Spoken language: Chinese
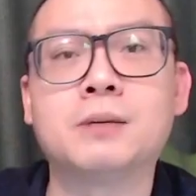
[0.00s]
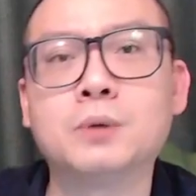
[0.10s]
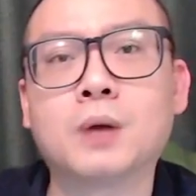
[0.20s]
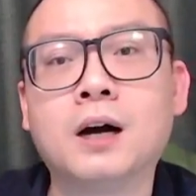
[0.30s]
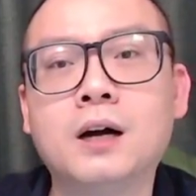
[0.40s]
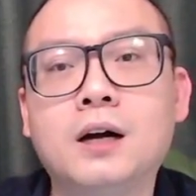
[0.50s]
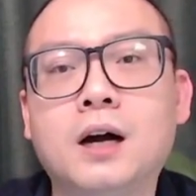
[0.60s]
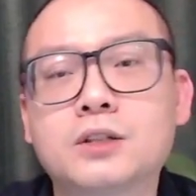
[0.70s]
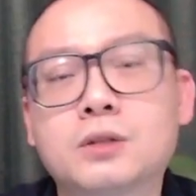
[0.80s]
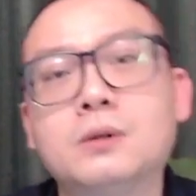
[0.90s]
了。
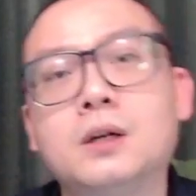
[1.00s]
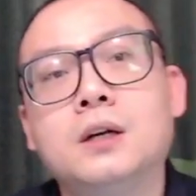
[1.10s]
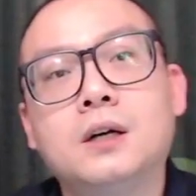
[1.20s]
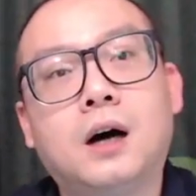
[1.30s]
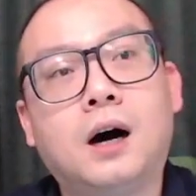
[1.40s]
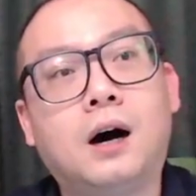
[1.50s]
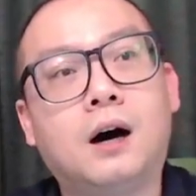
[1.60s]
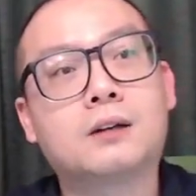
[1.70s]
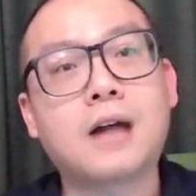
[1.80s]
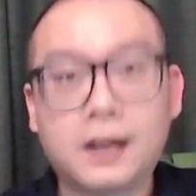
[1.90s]
so
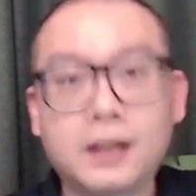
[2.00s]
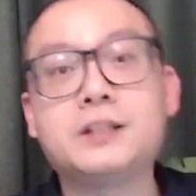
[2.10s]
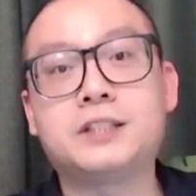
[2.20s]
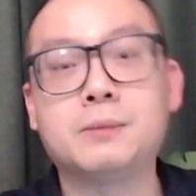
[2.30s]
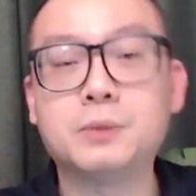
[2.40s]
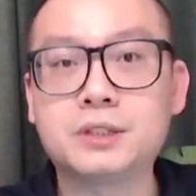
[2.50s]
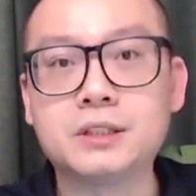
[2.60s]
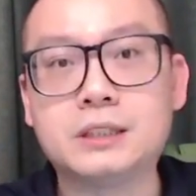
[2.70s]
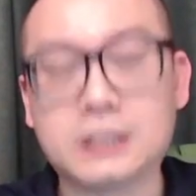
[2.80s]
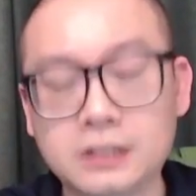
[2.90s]
当年的节目
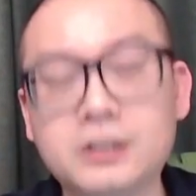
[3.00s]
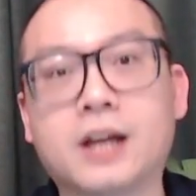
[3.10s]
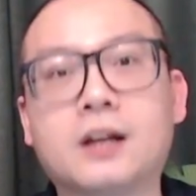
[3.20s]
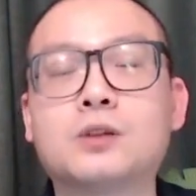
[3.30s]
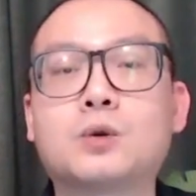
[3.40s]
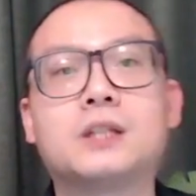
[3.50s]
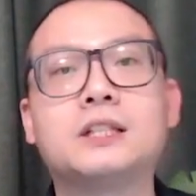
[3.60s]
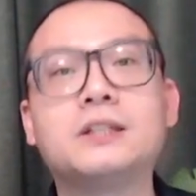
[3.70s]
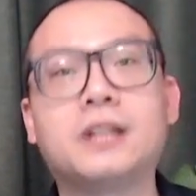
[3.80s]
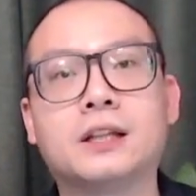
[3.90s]
是经典，很多的
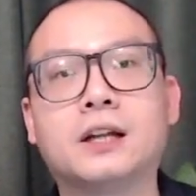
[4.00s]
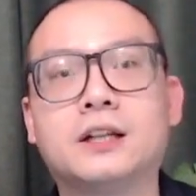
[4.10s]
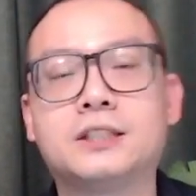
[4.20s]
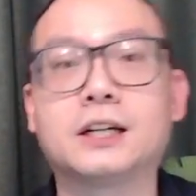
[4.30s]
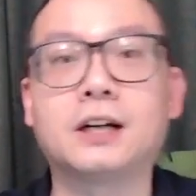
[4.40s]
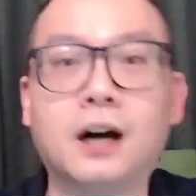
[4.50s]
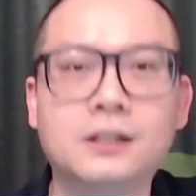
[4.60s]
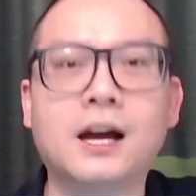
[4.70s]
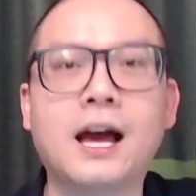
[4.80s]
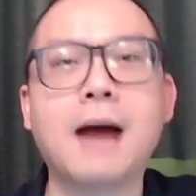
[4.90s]
经典的这个
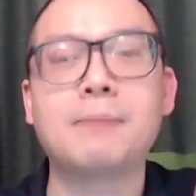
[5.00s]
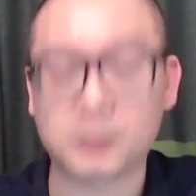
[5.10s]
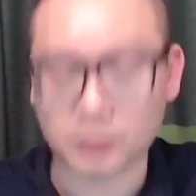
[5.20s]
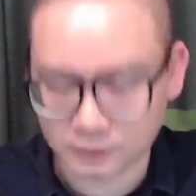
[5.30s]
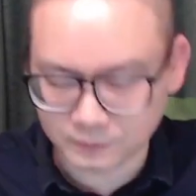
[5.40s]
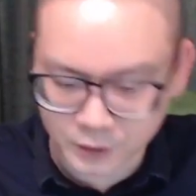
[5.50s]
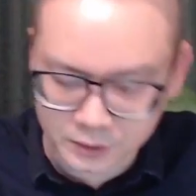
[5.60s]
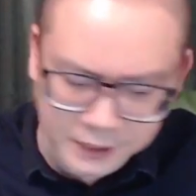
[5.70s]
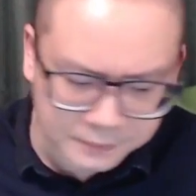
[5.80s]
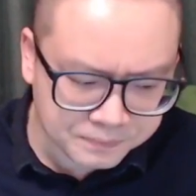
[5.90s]
episode， 对不对？